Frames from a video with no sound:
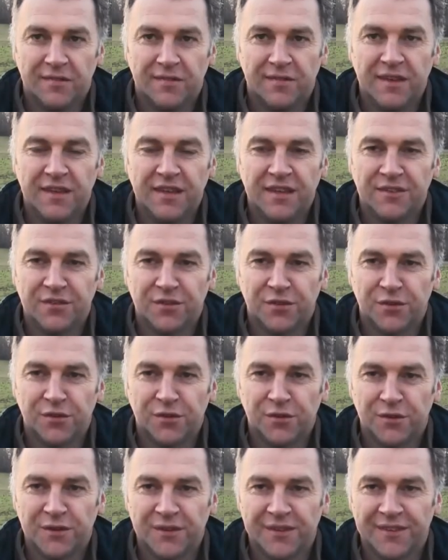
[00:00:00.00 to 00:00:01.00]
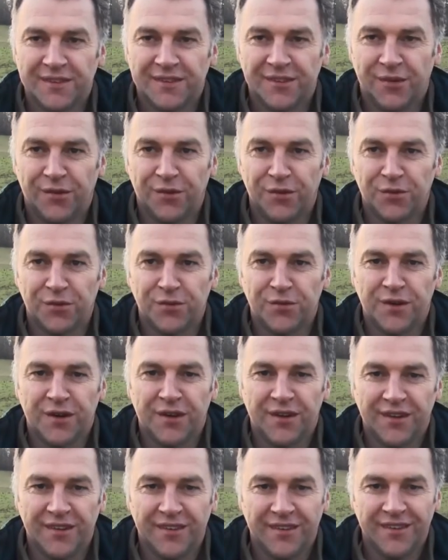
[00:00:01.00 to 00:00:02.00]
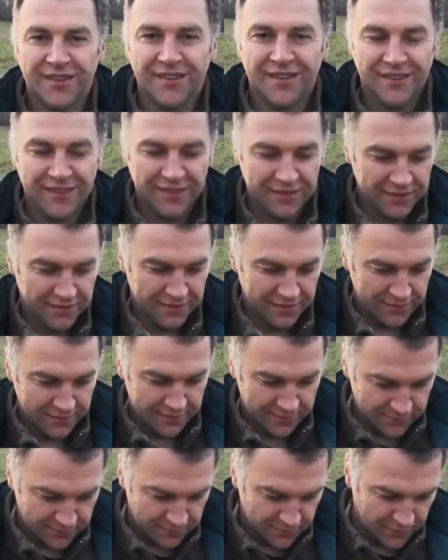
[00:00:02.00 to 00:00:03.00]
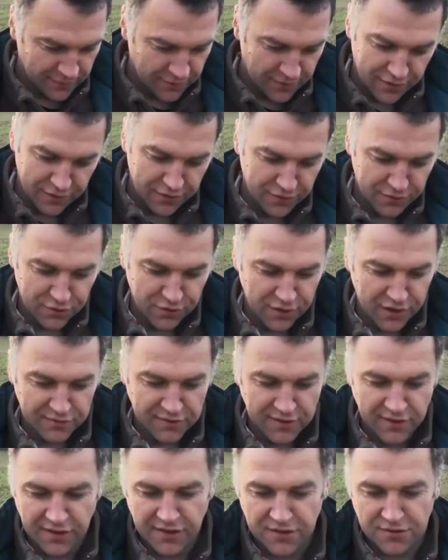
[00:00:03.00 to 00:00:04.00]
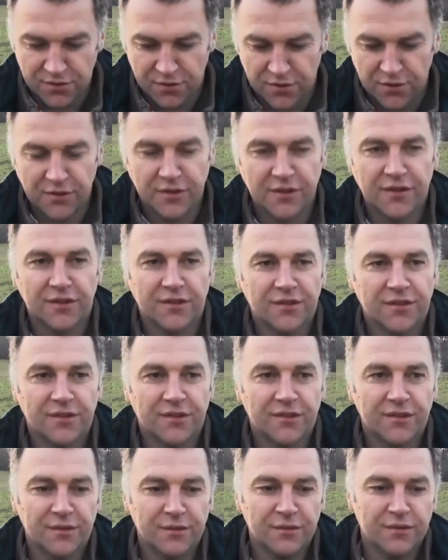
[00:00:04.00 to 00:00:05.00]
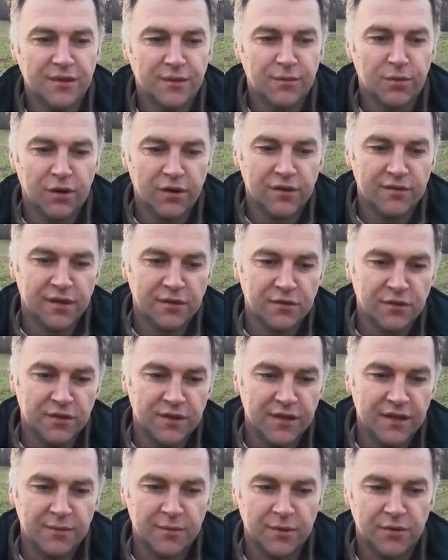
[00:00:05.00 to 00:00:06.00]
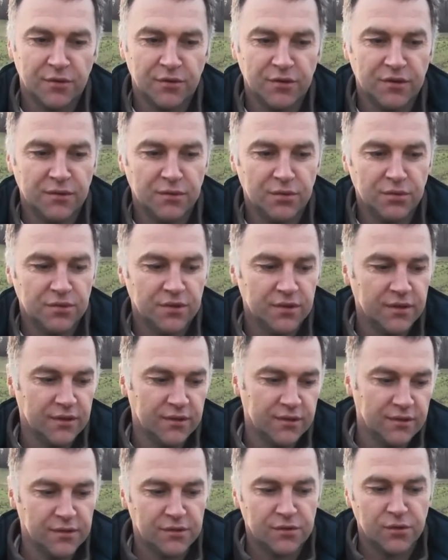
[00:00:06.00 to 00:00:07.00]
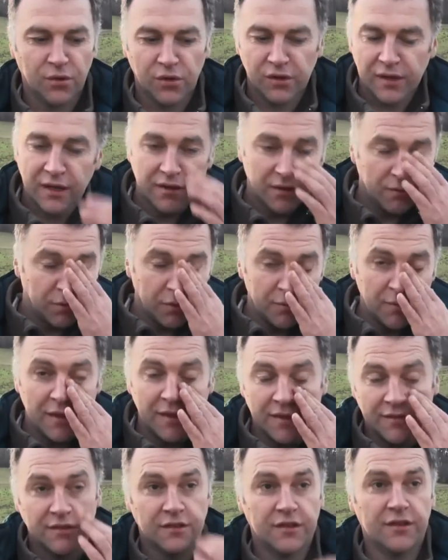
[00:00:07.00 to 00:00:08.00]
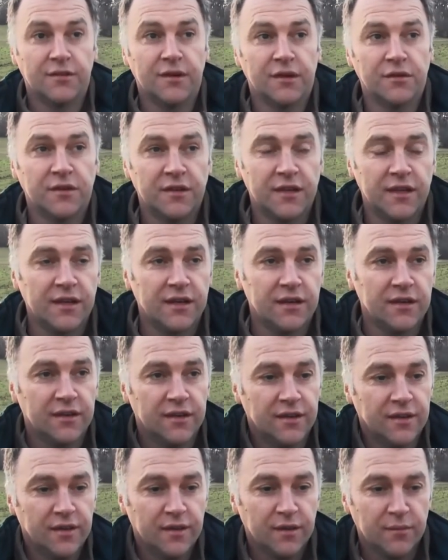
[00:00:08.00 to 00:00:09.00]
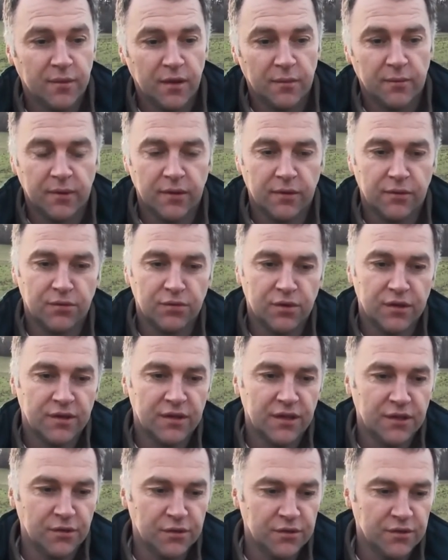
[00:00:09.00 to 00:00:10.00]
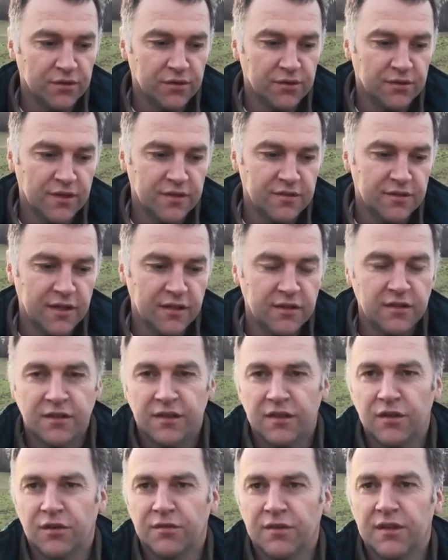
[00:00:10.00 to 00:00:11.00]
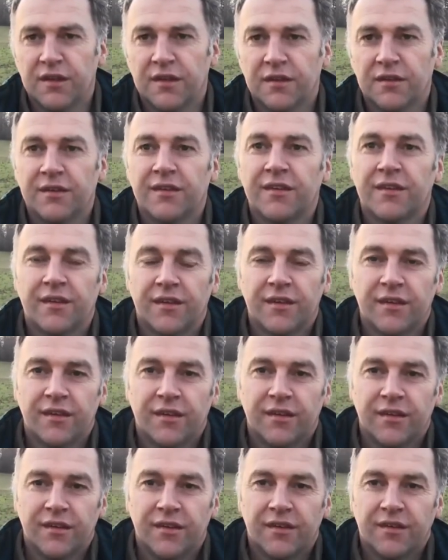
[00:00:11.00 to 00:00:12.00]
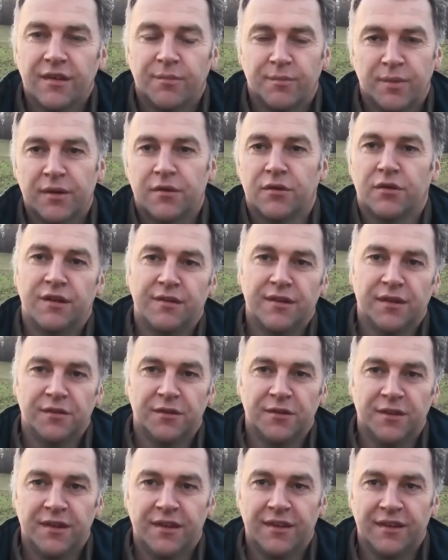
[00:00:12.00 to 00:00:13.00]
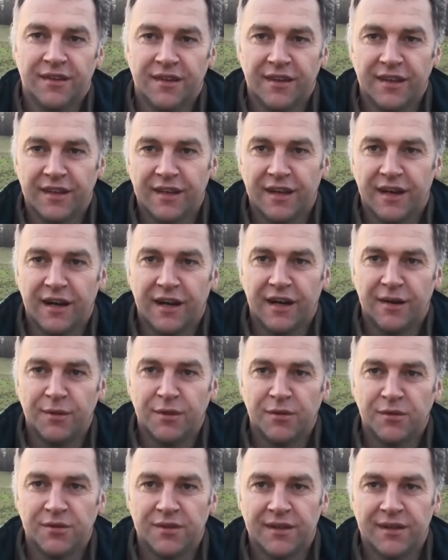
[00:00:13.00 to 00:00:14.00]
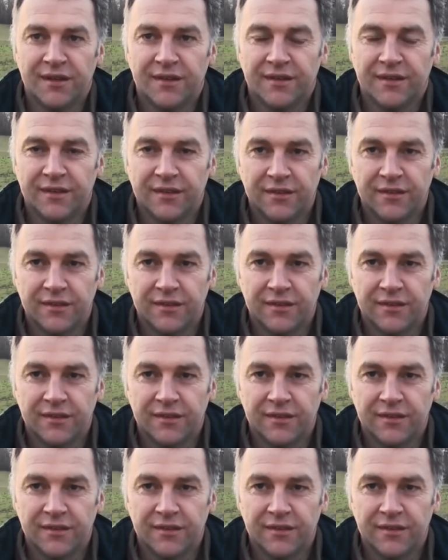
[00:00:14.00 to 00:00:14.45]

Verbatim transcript: Fini les sols nu, oui. On retrouve euh, de la vie dans les sols. Euh, d'abord les vers de terre, parce qu'au début c'est ce qu'on regarde en premier, c'est les vers de terre. Puis après on voit qu'il y a d'autres insectes qui reviennent. Il n'y a pas que les vers de terre, il y a les carabes et tout ça.